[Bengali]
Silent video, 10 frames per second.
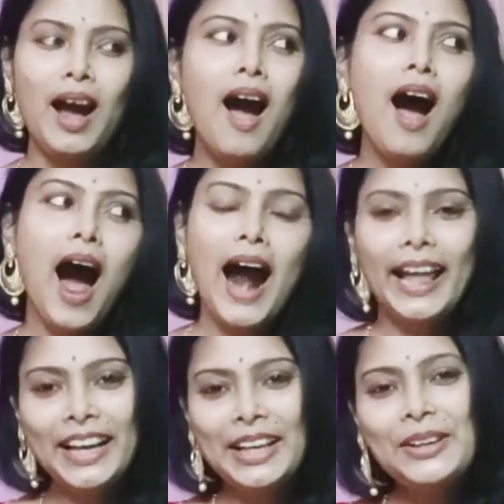
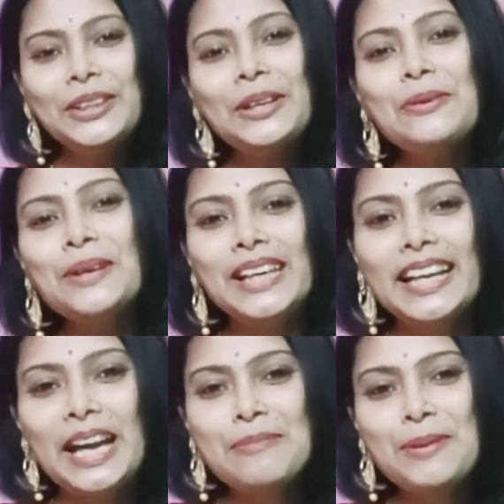আরেকটা কথা তোমাদেরকে
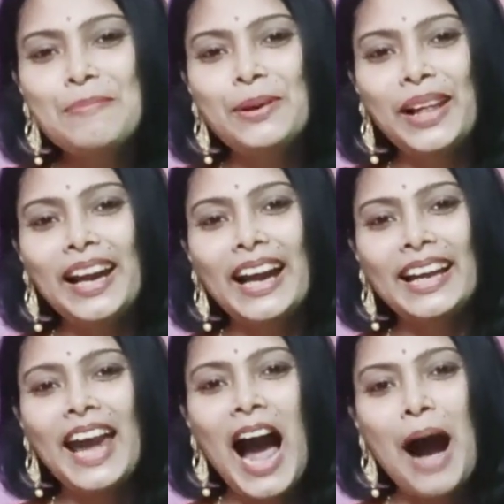আমি বলে রাখি
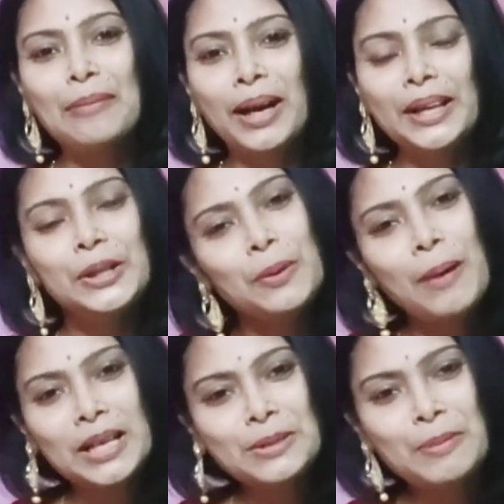আমার কিন্তু
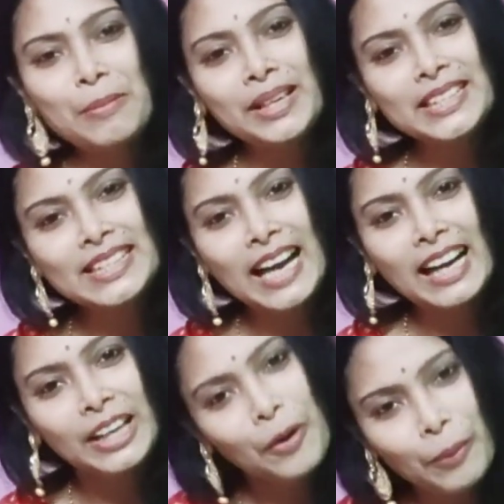ফার্স্ট পেমেন্টের টাকাটা
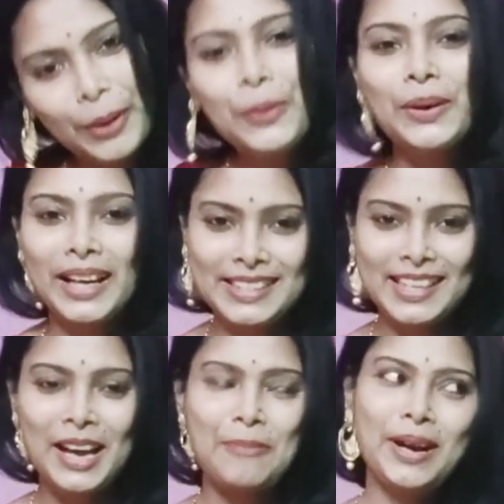হয়েও গেছে
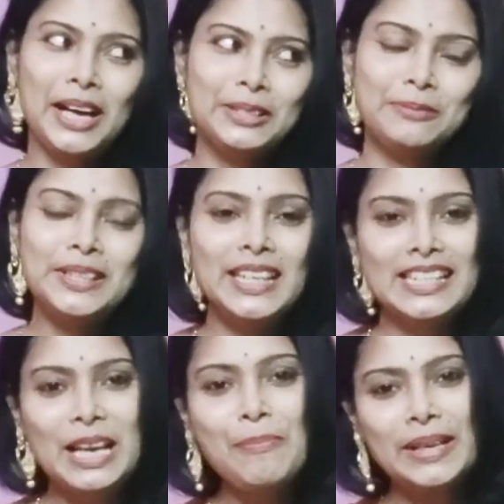আমার হাজব্যান্ড আসলে
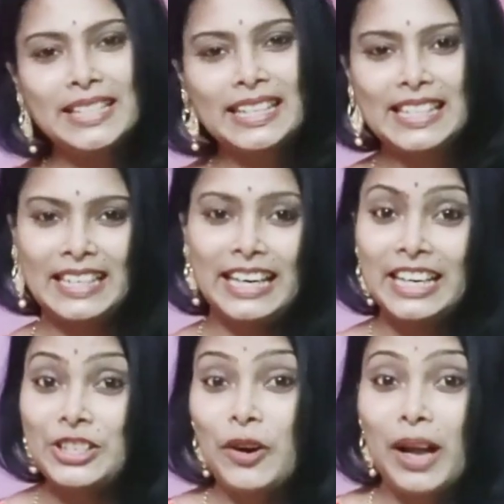পিনটা জেনারেট
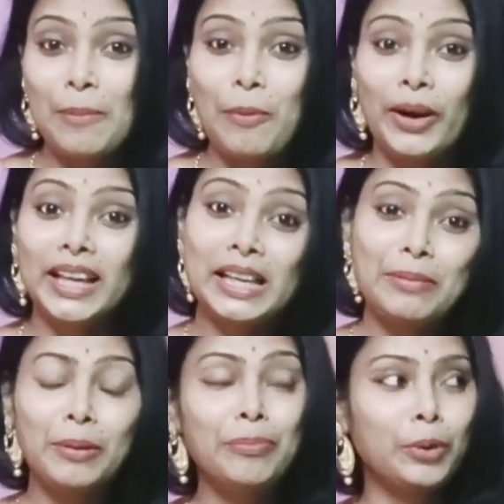করার পরে কি
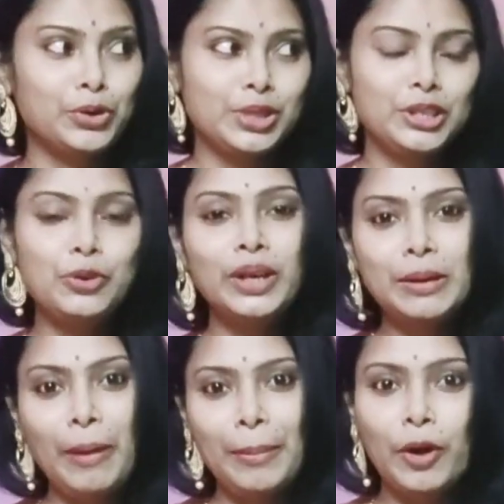প্রসিডিওর
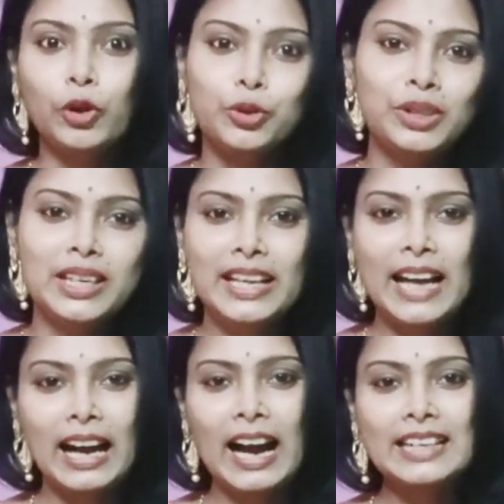কিভাবে কত দিনে
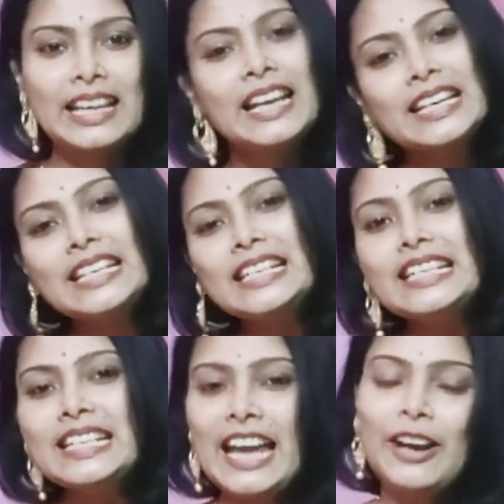টাকা আসে
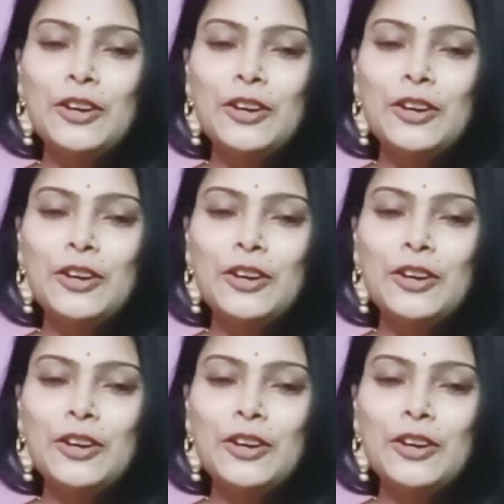সেগুলো